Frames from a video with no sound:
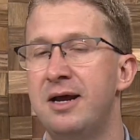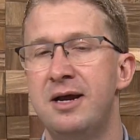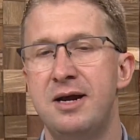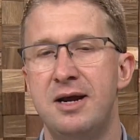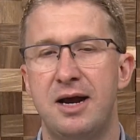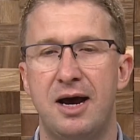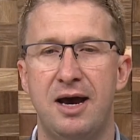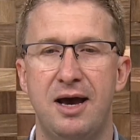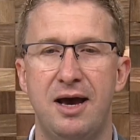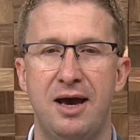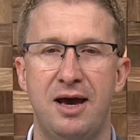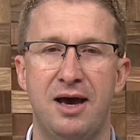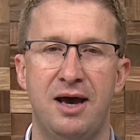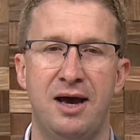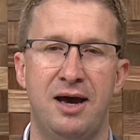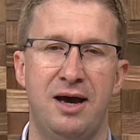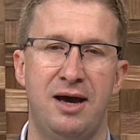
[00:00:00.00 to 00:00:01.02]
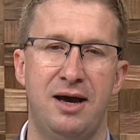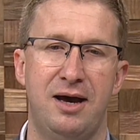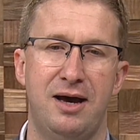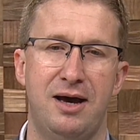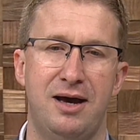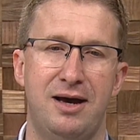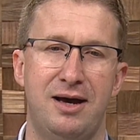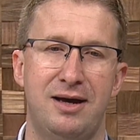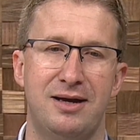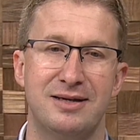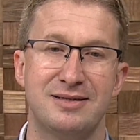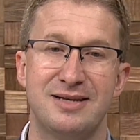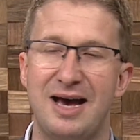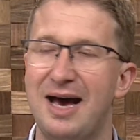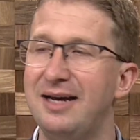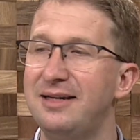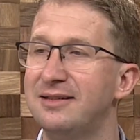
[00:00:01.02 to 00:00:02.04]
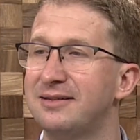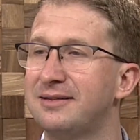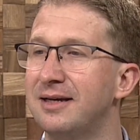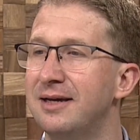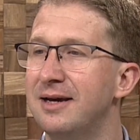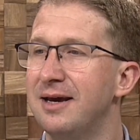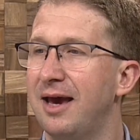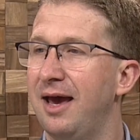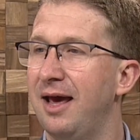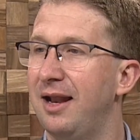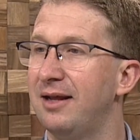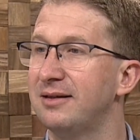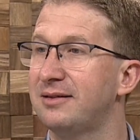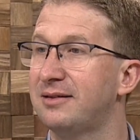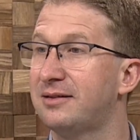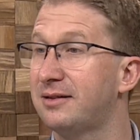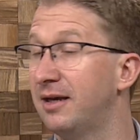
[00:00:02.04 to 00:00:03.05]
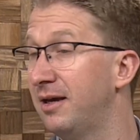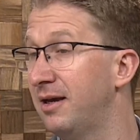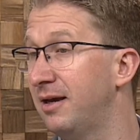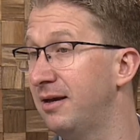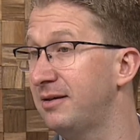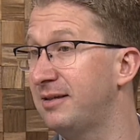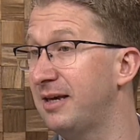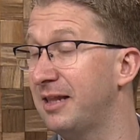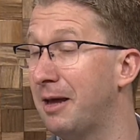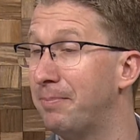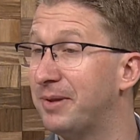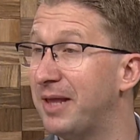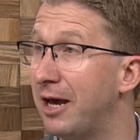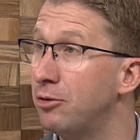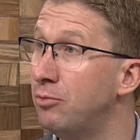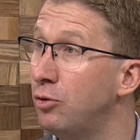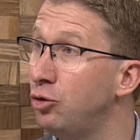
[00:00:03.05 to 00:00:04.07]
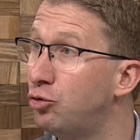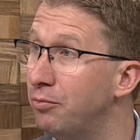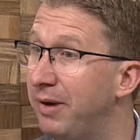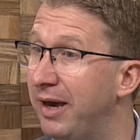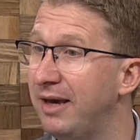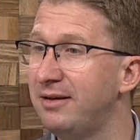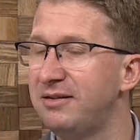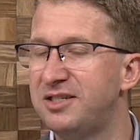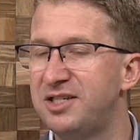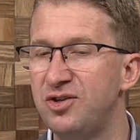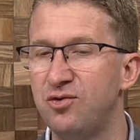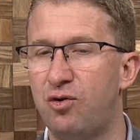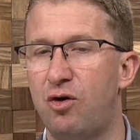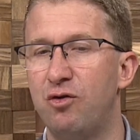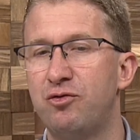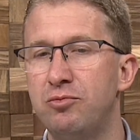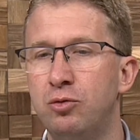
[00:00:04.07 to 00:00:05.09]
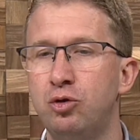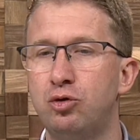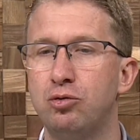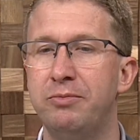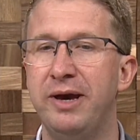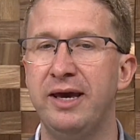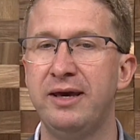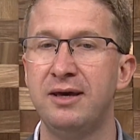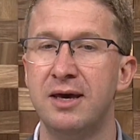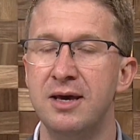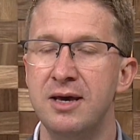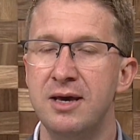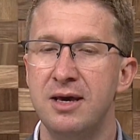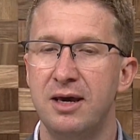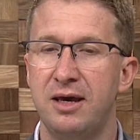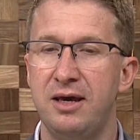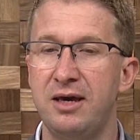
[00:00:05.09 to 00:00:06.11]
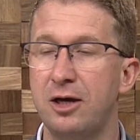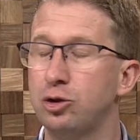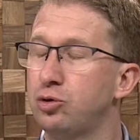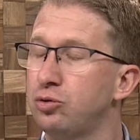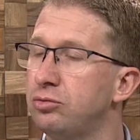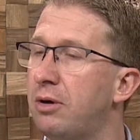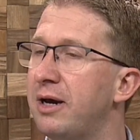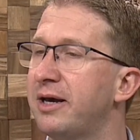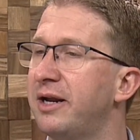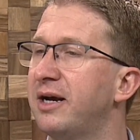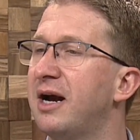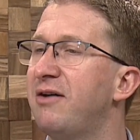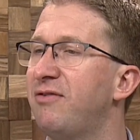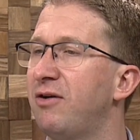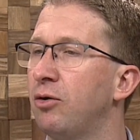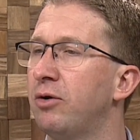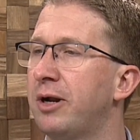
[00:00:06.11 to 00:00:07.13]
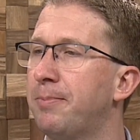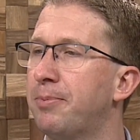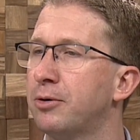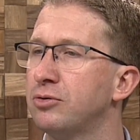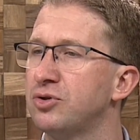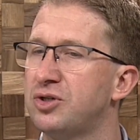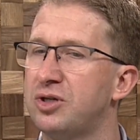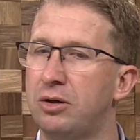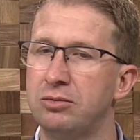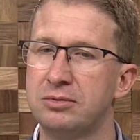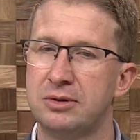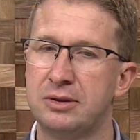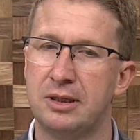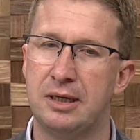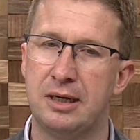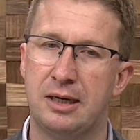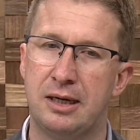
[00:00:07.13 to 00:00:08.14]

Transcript: ah, ah, as áreas, elas uh, se adaptaram muito bem, desenvolvem muito bem e ajudam a agregar valor à produção